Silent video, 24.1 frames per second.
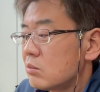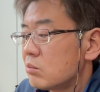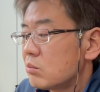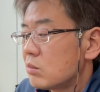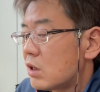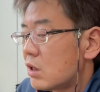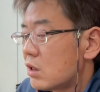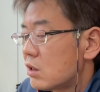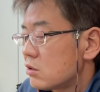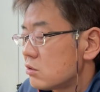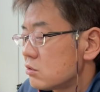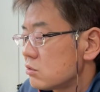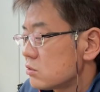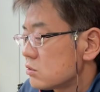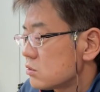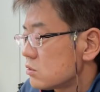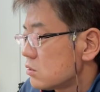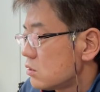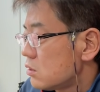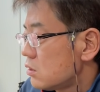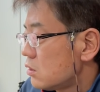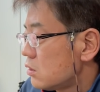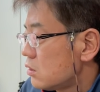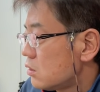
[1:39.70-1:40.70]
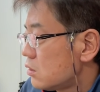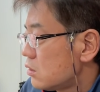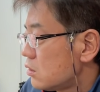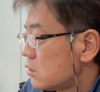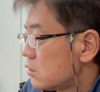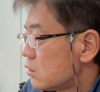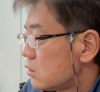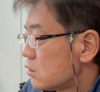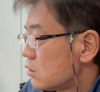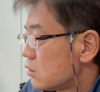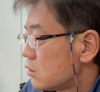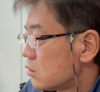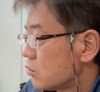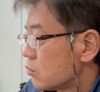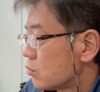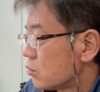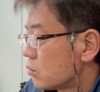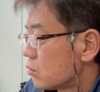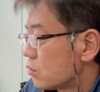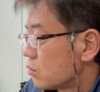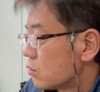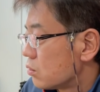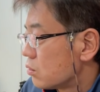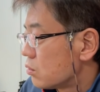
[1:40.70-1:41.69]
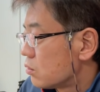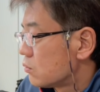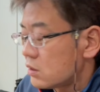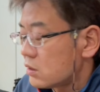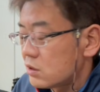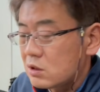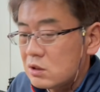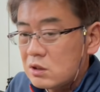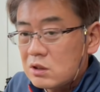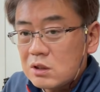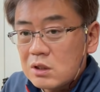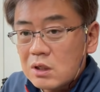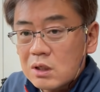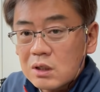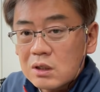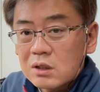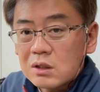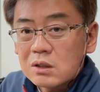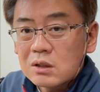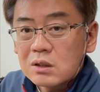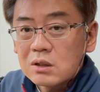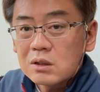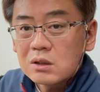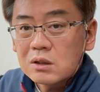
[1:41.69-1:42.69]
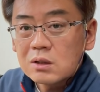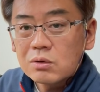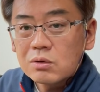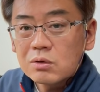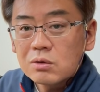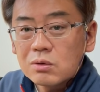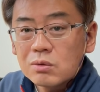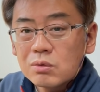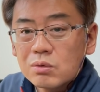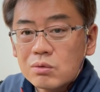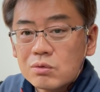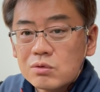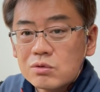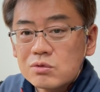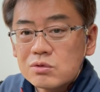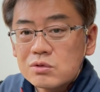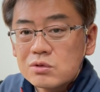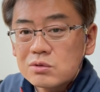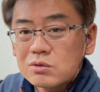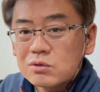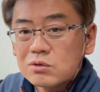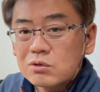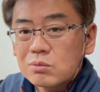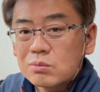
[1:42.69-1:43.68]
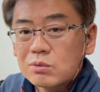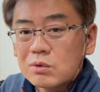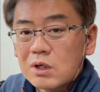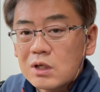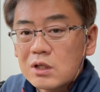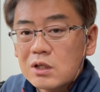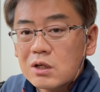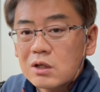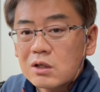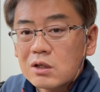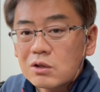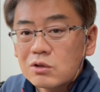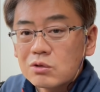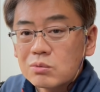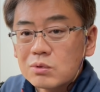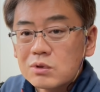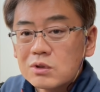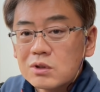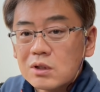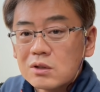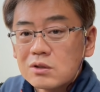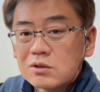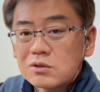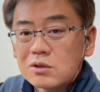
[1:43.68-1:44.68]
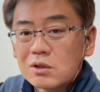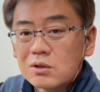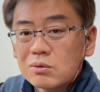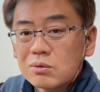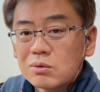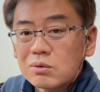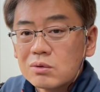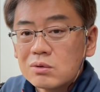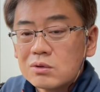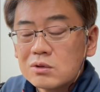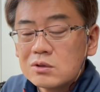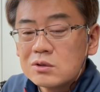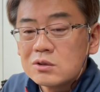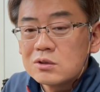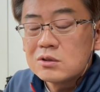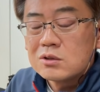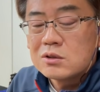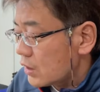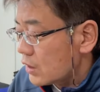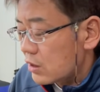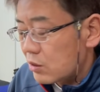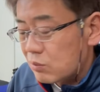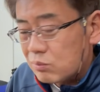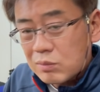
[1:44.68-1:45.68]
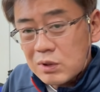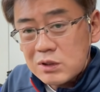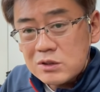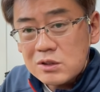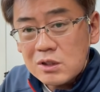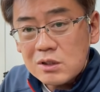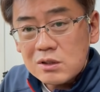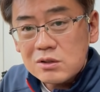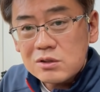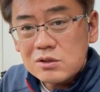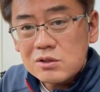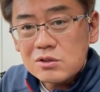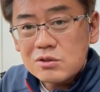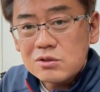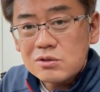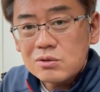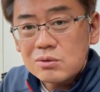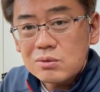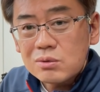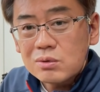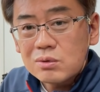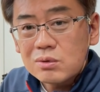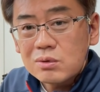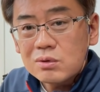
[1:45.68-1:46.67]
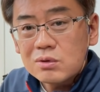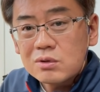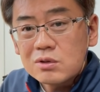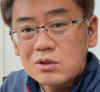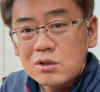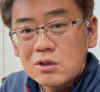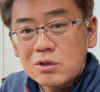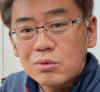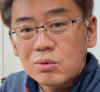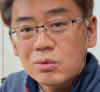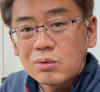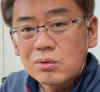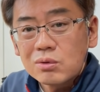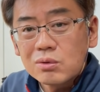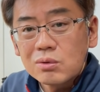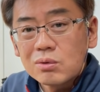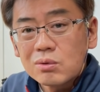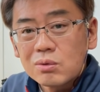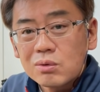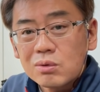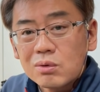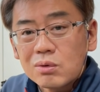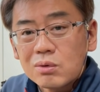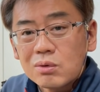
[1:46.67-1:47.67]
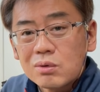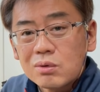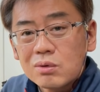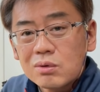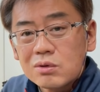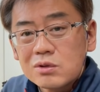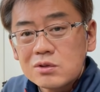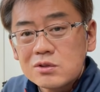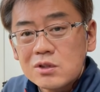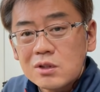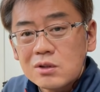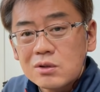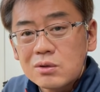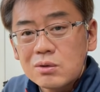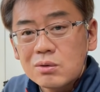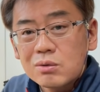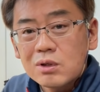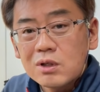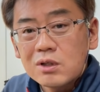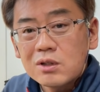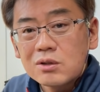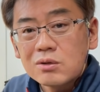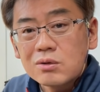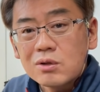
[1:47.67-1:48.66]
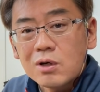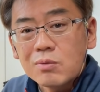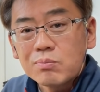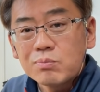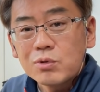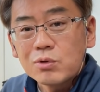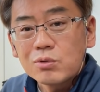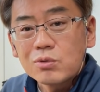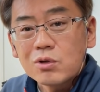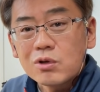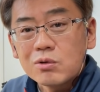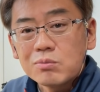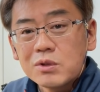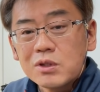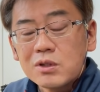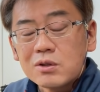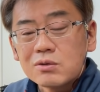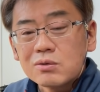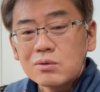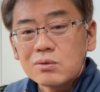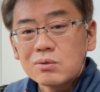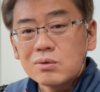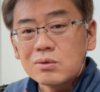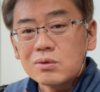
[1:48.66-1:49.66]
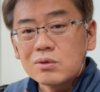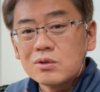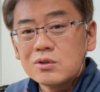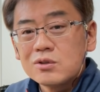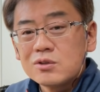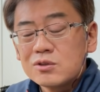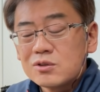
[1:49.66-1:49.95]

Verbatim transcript: まあ、R3 を2台導入するのもありかなと思ってたんですけど、まあ、先日のニコンの Z9 の発表とか見てると